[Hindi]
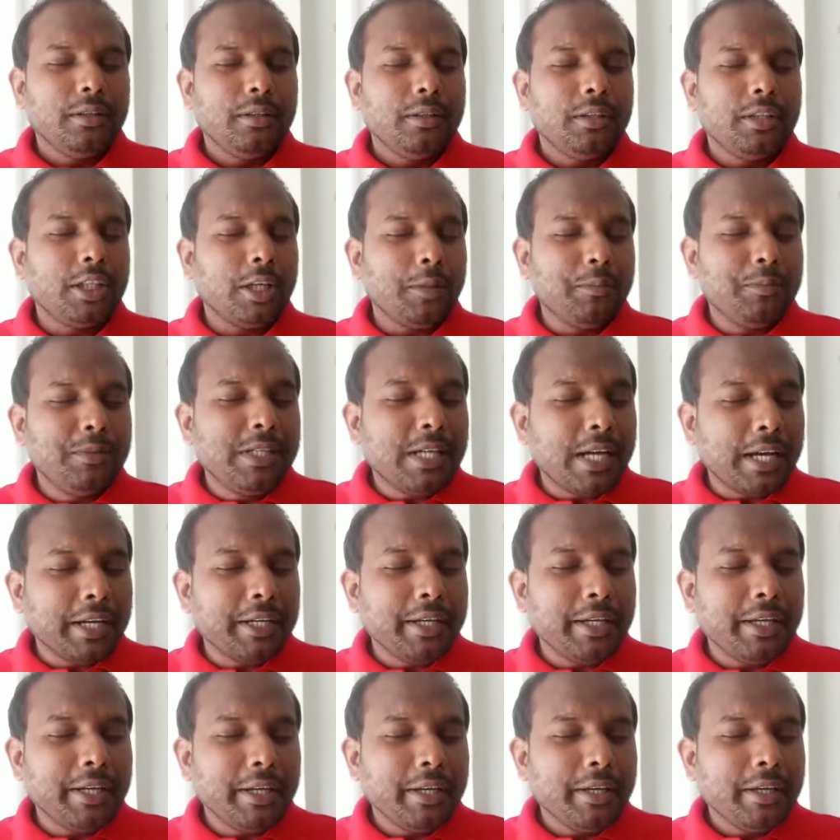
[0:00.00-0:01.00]
तब
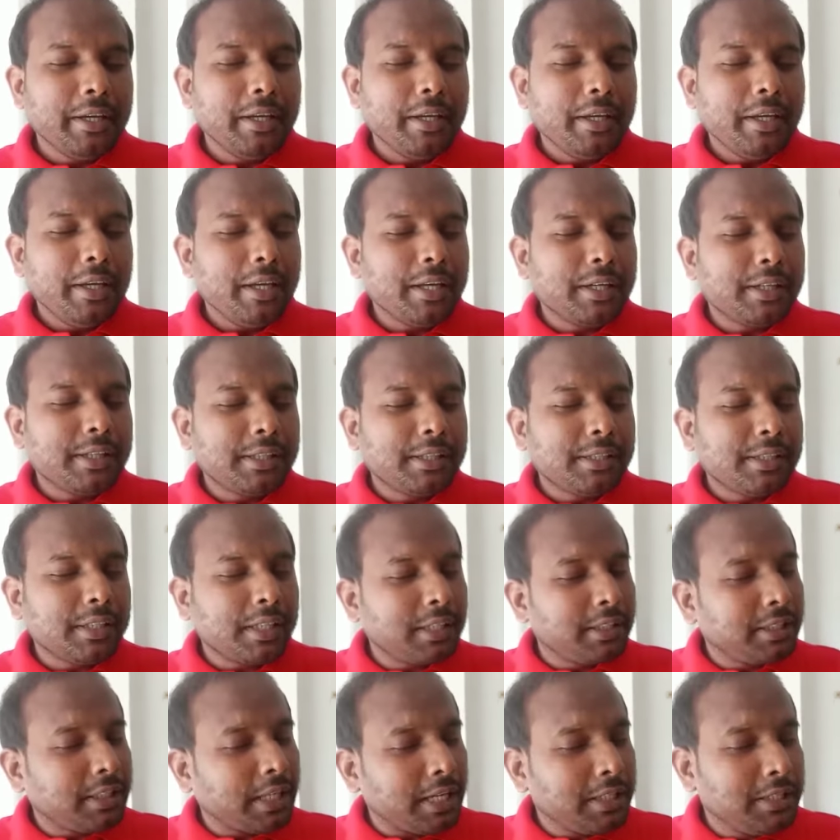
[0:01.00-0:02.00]
जाके एक
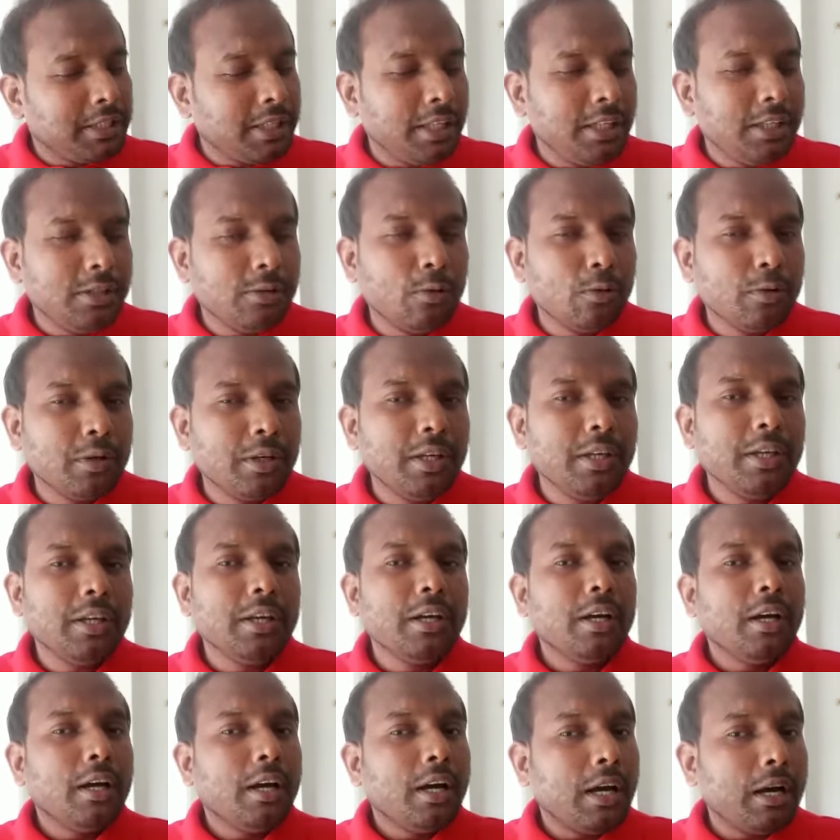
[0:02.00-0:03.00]
श्रद्धांजलि होगी
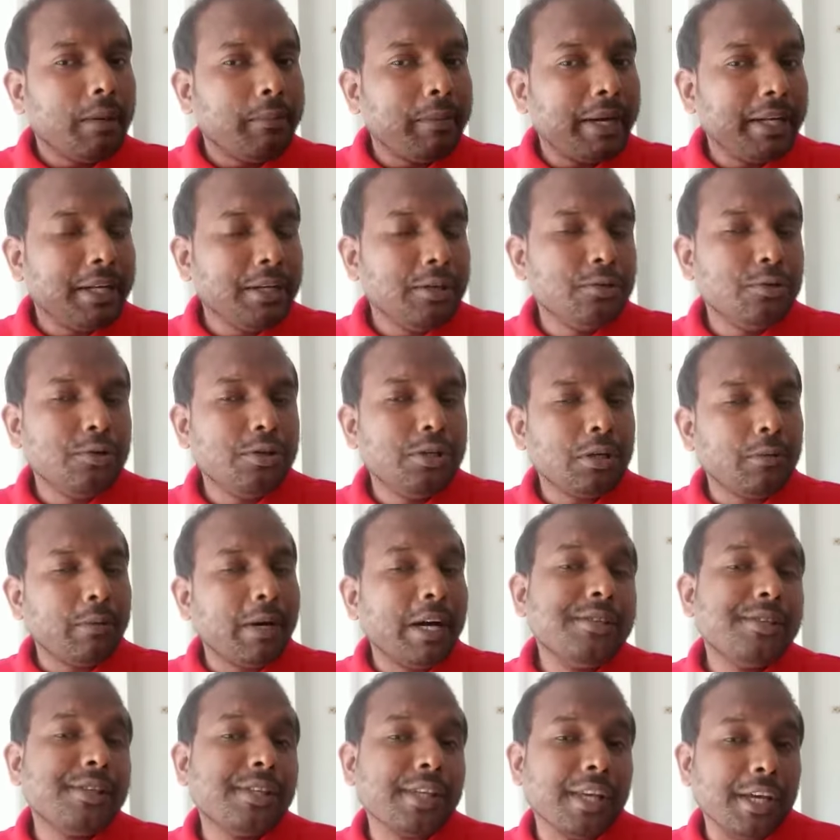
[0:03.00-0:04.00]
हमारे जो
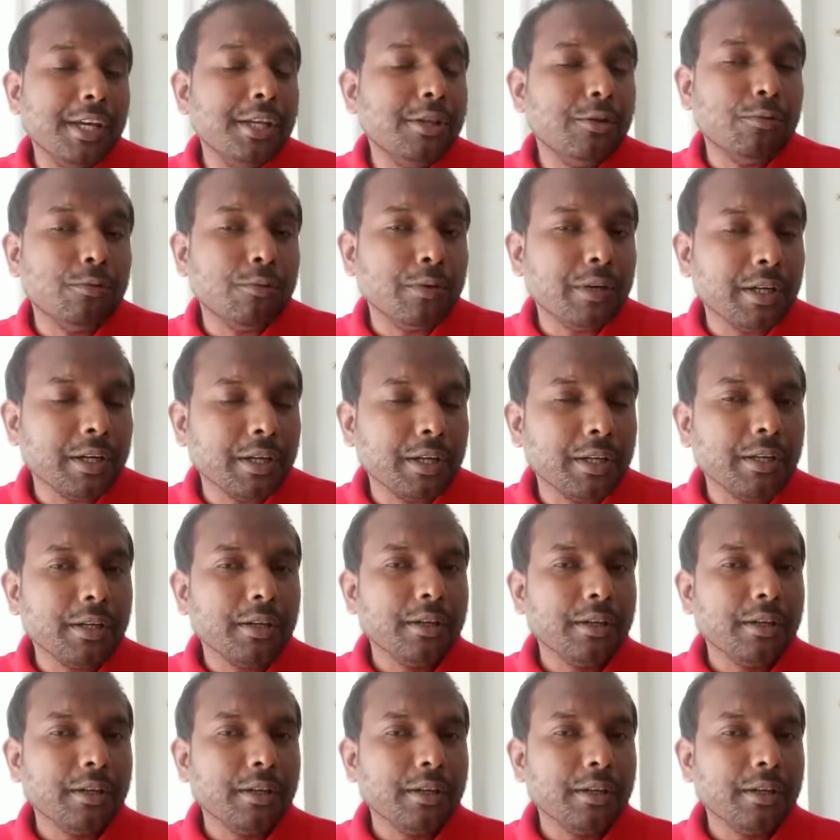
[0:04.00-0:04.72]
जवान शहीद हुए हैं